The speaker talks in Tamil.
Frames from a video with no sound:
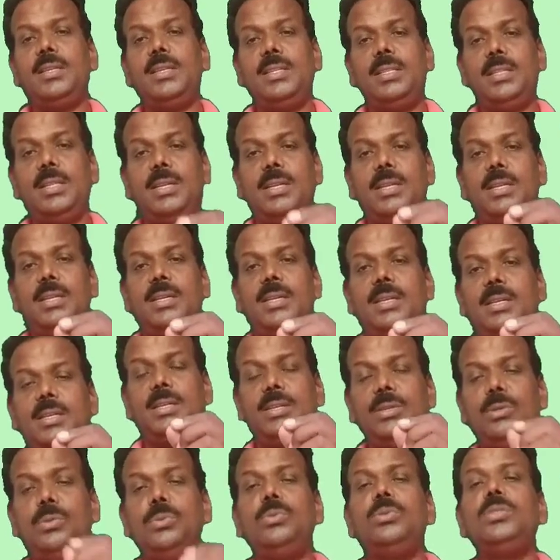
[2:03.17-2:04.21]
இந்த
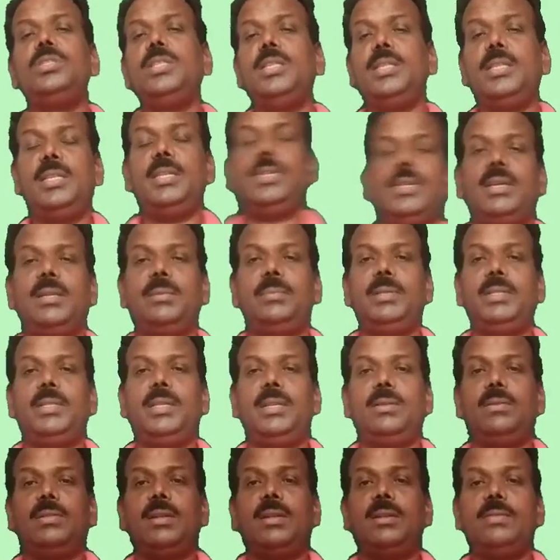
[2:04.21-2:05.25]
யூஜி டிஆர்பி
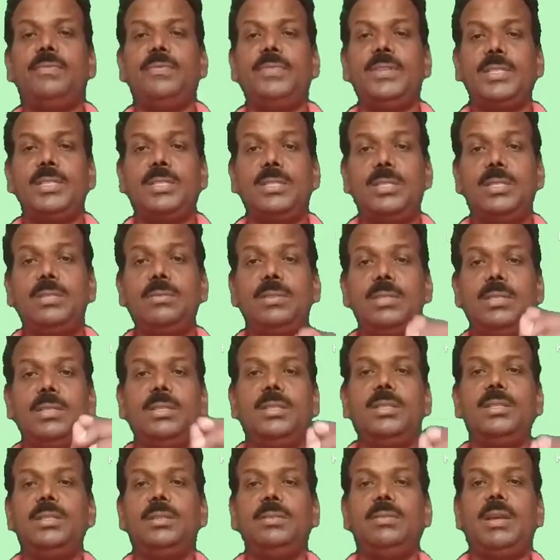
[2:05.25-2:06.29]
தேர்வு தான் ஃபஸ்ட்டு
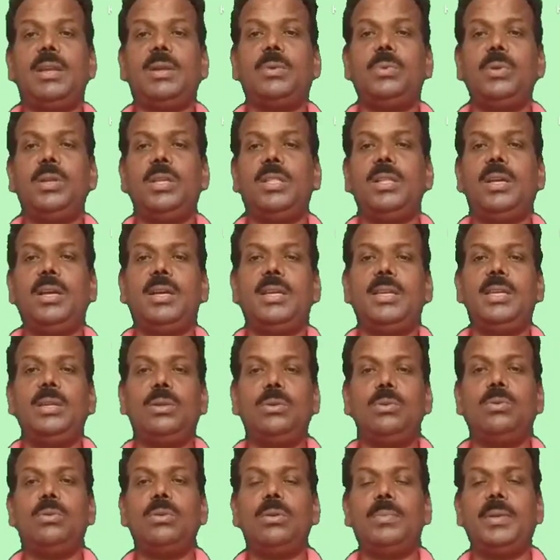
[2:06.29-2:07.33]
வந்து வரக்கூடியதாக
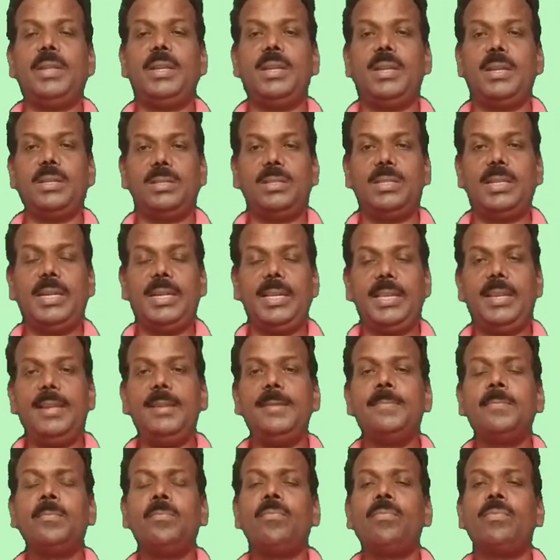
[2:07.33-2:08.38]
இருக்கும் அப்படின்னு நான்
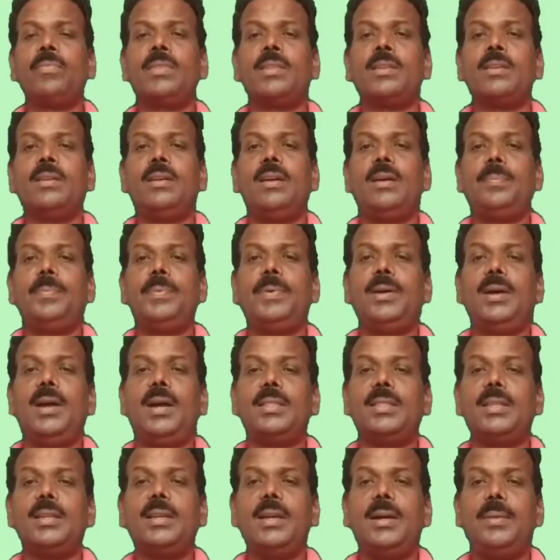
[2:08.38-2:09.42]
நினைக்கிறேன் அப்போது
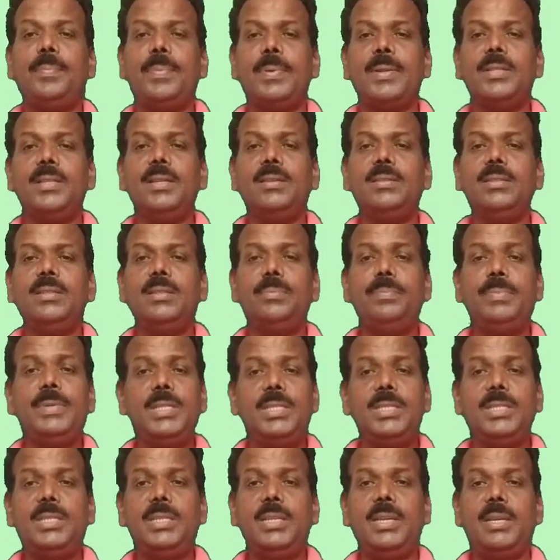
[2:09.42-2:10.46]
அதற்கு அப்புறம் தான் வந்து
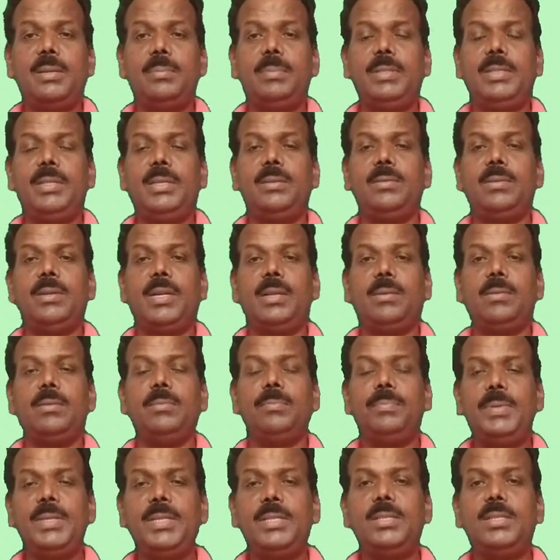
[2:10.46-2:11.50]
பிஜிடிஆர்பி தேர்வு
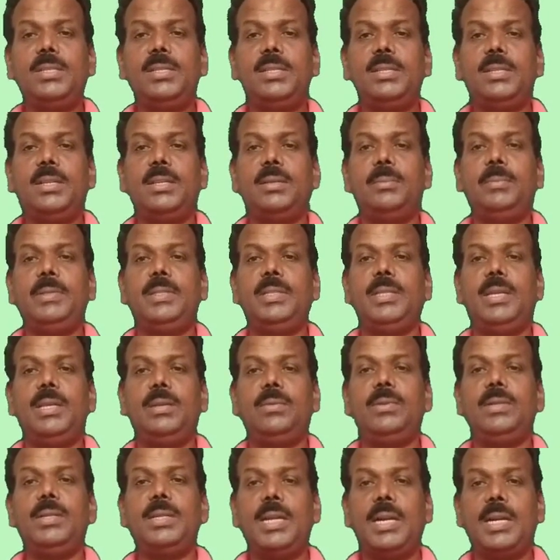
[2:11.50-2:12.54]
நடைபெறும் பிஜிடிஆர்பி
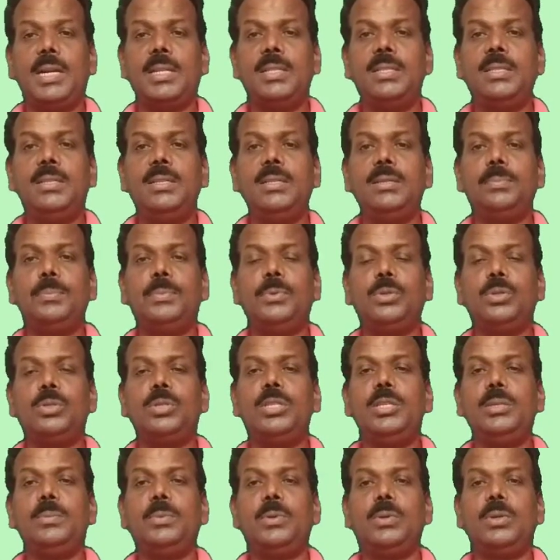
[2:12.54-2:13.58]
தேர்வு நடந்து
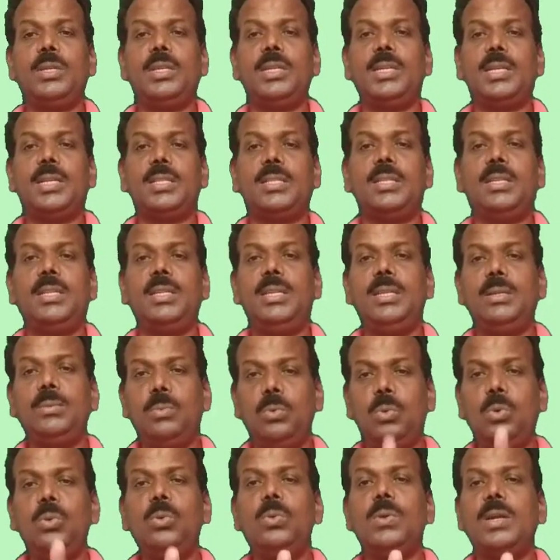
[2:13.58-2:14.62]
போஸ்டிங் போட்டு கிட்டத்தட்ட
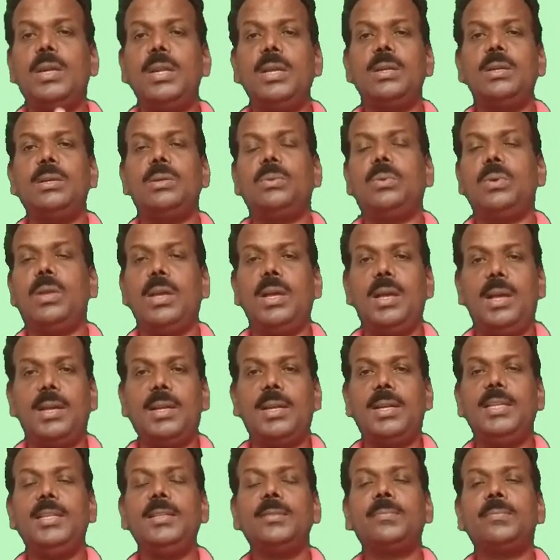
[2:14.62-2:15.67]
இன்னும் ஒரு வருடங்கள் கூட
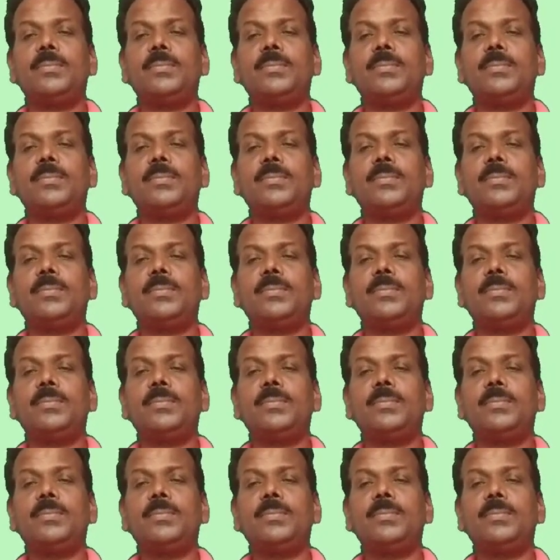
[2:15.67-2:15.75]
ஆகலை